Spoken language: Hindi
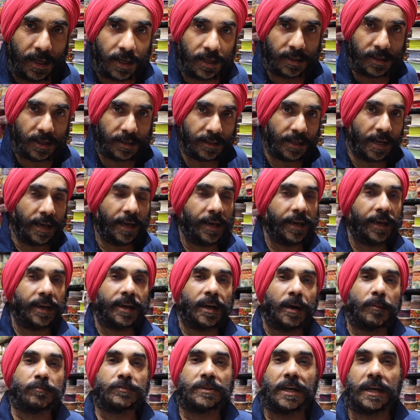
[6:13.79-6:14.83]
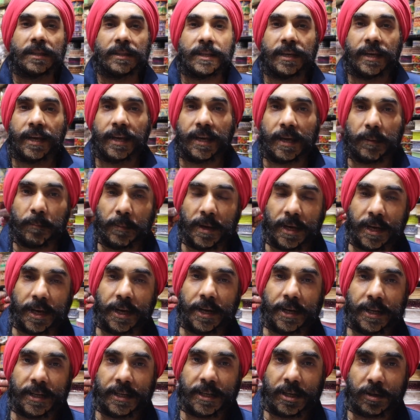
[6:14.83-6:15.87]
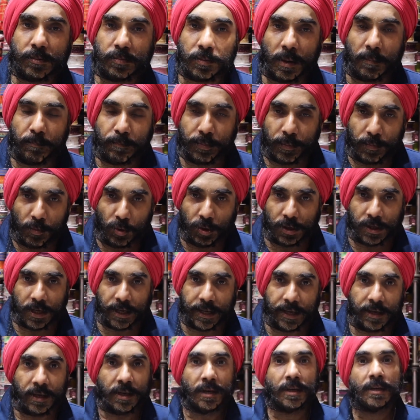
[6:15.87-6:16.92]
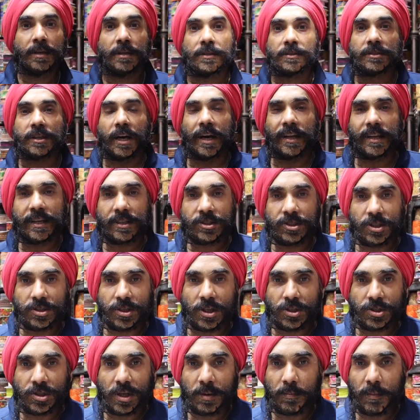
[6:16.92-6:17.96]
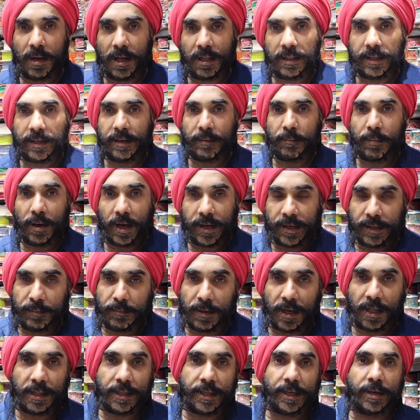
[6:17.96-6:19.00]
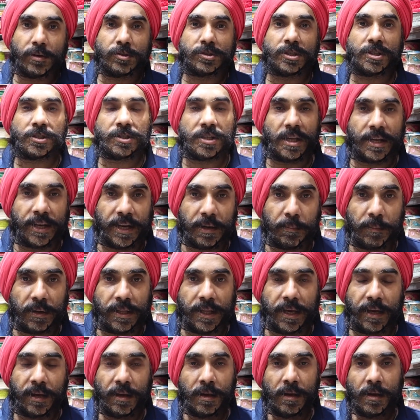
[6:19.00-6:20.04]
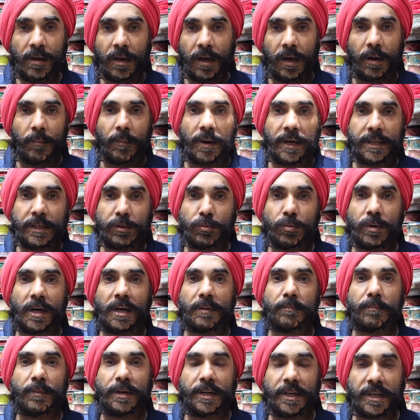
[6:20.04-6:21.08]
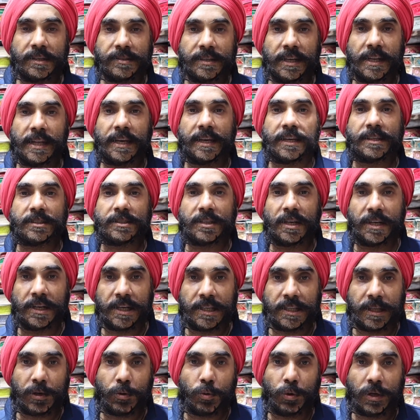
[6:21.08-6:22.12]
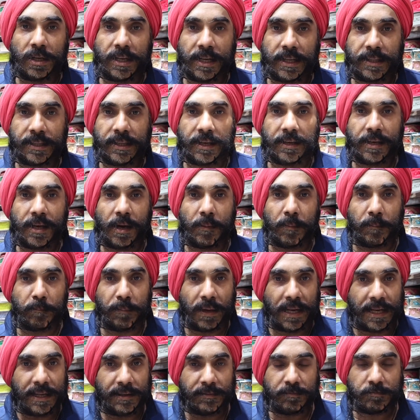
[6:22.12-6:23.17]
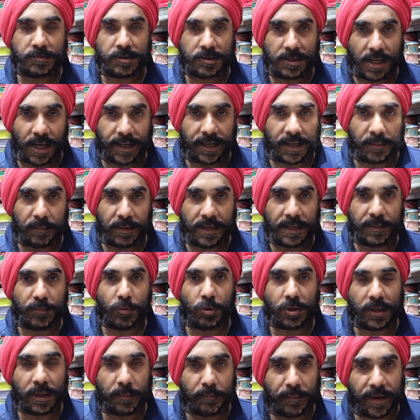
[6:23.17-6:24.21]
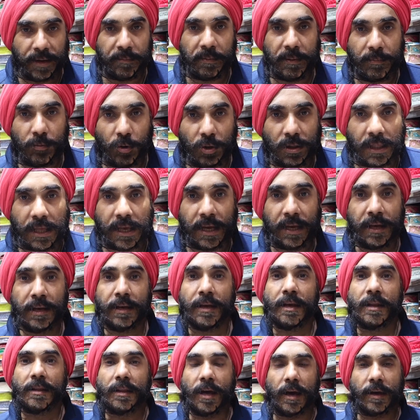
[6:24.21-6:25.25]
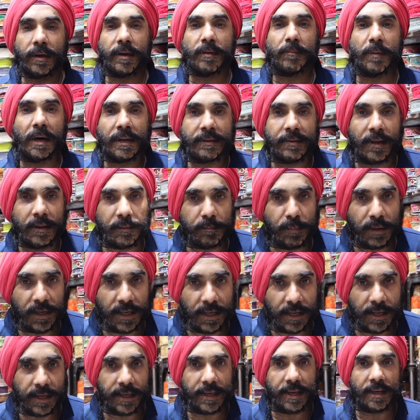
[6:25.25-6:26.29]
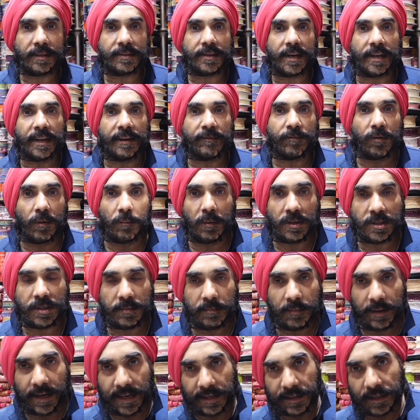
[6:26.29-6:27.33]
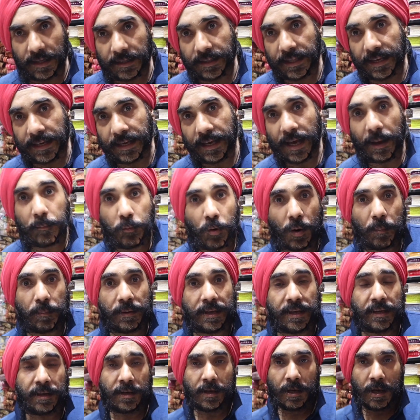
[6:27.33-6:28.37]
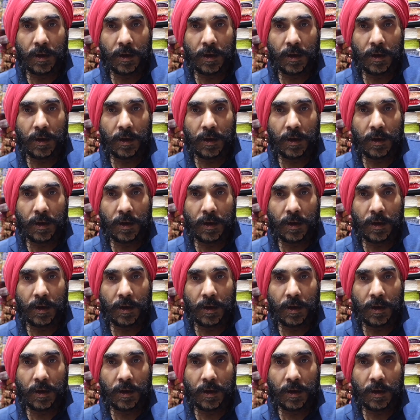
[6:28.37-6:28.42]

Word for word: ताकत देता है हम चाहते हैं कि मेक इंडियन के हम प्रमोट करें सारे अच्छे से अच्छे माल दें भारी माल दें और सस्ते रेट में दें हमारी दुकान मंडे से लेकर संडे तक खुली रहती है ये हम पहले स्टार्टिंग में नहीं बोलते मिड में बोलते हैं ताकि हमारे साथ बने रहिए सारी इन्फॉर्मेशन एंड तक देंगे आपको अपनी